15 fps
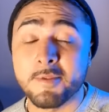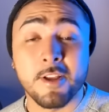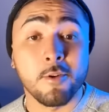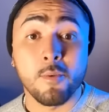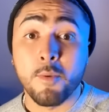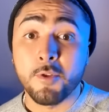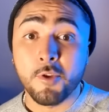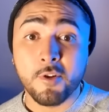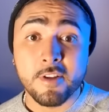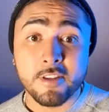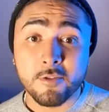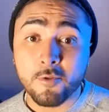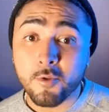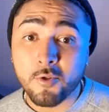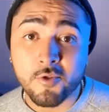Si en algún momento
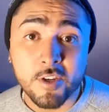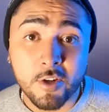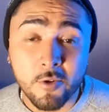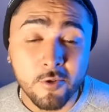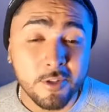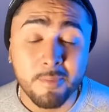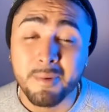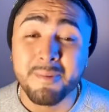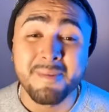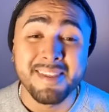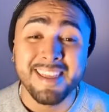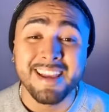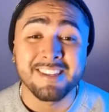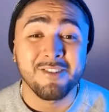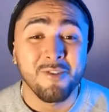necesitas un consejo o
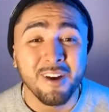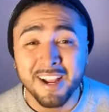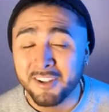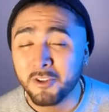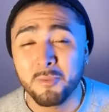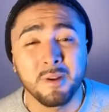simplemente desahogarte